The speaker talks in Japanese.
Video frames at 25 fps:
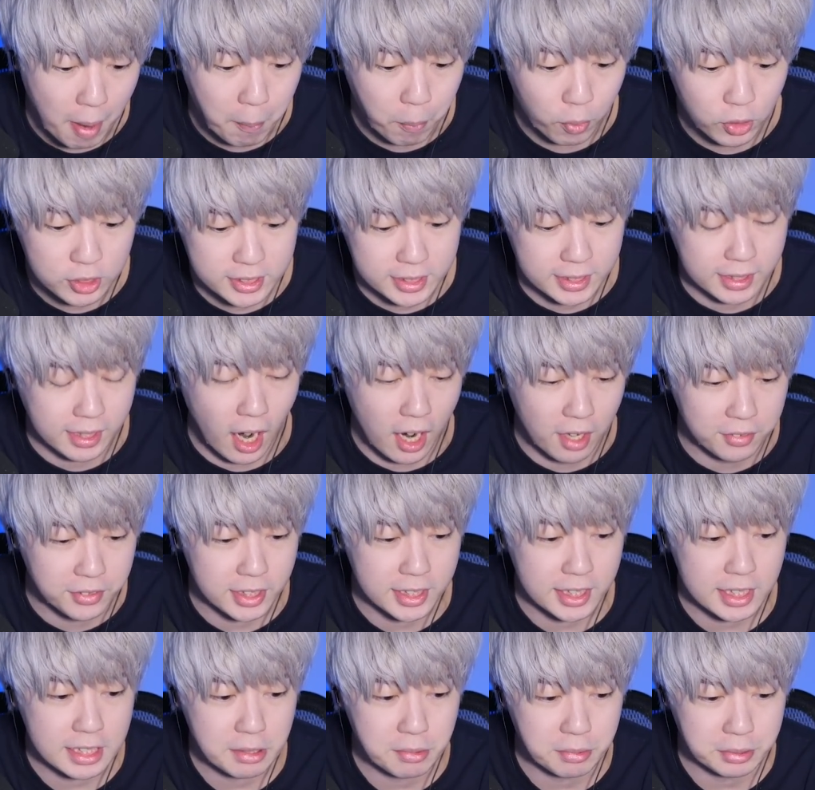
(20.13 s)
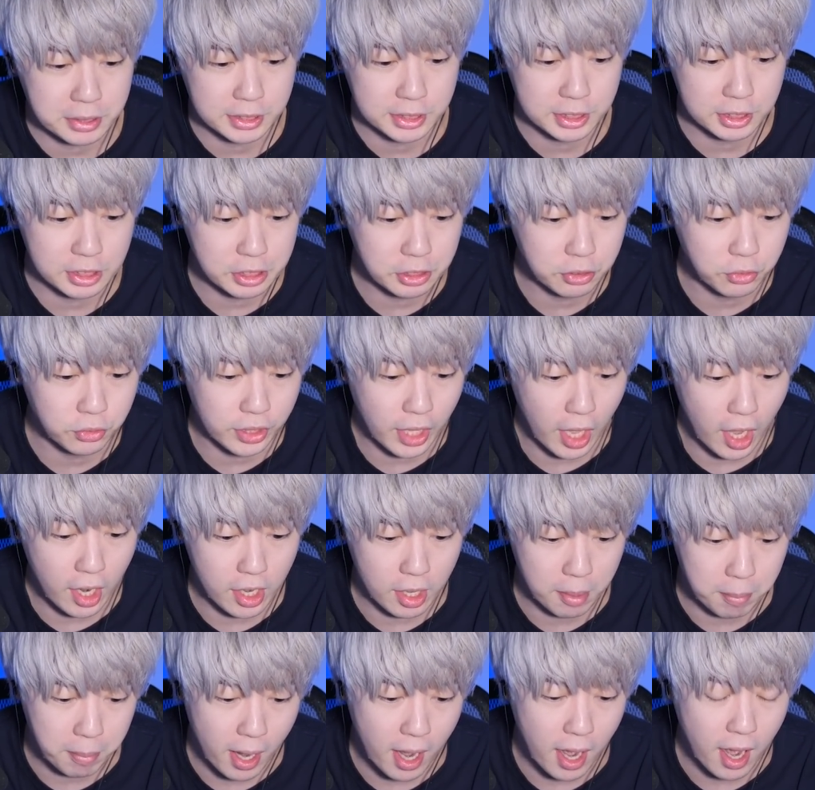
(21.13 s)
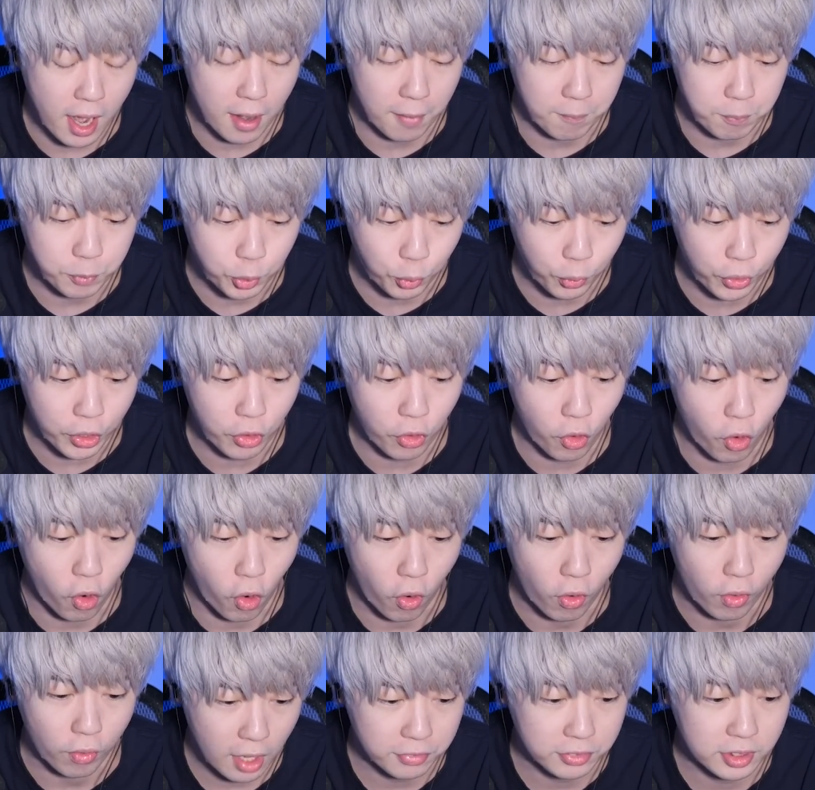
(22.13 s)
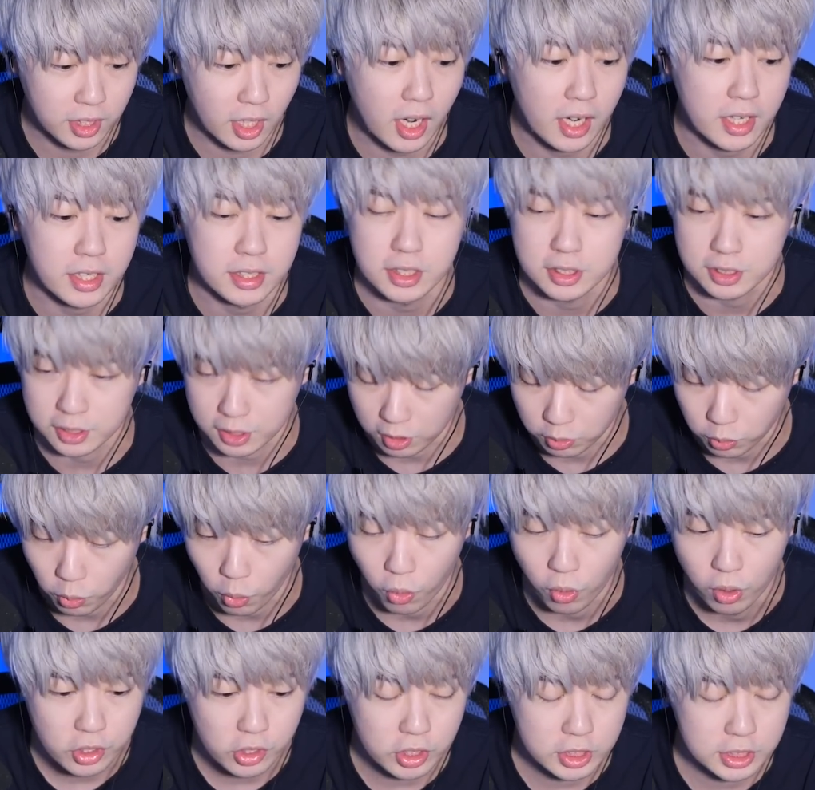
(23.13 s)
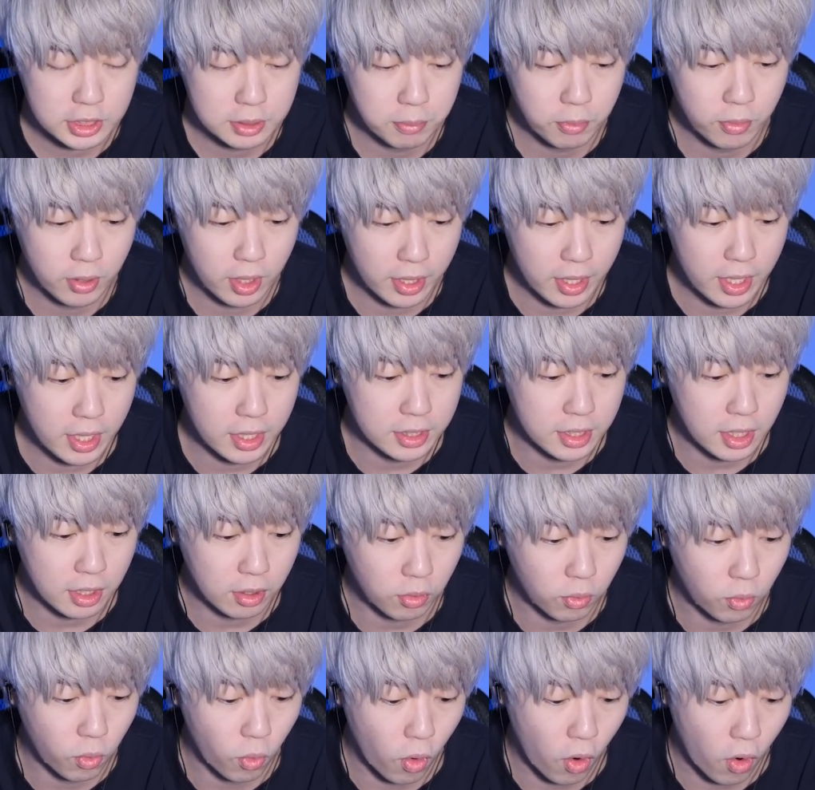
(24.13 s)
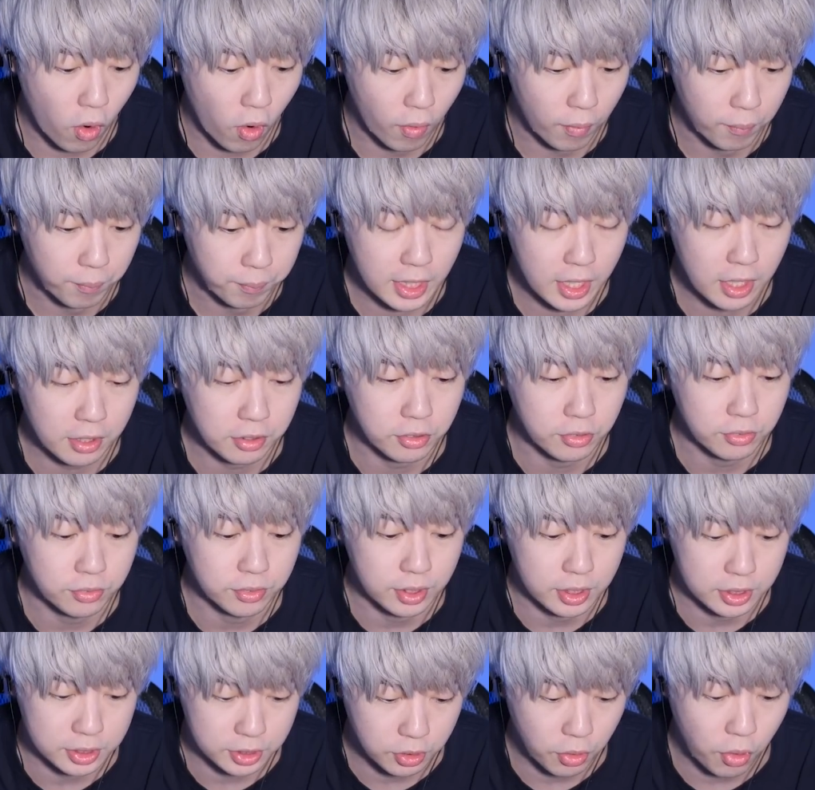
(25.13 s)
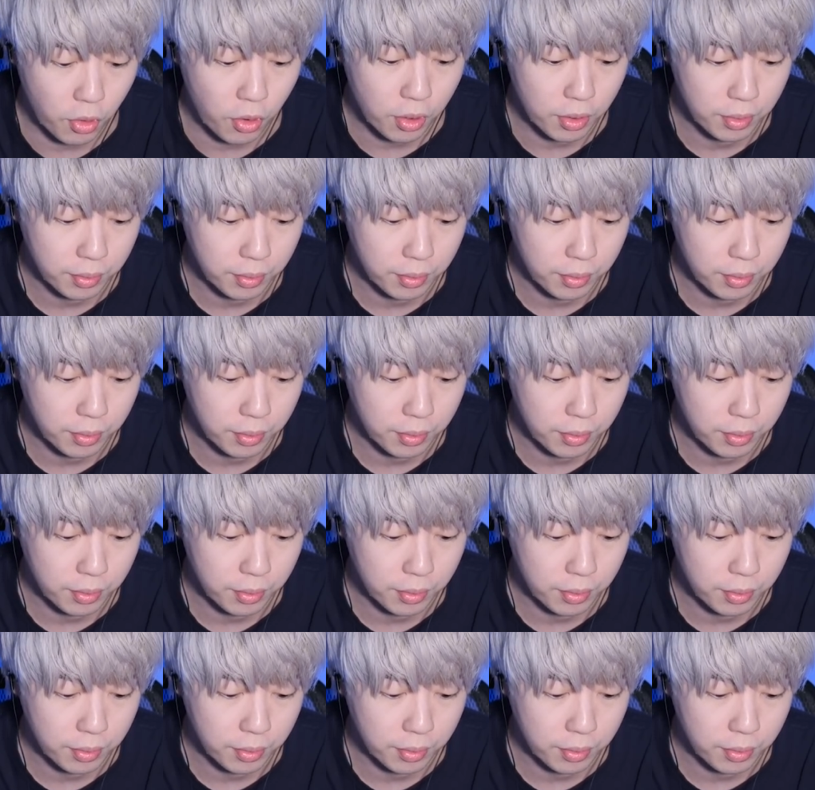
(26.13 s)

まあ、もし課金をするのであればどれを買ったらいいですかという質問がね結構いただくんですよ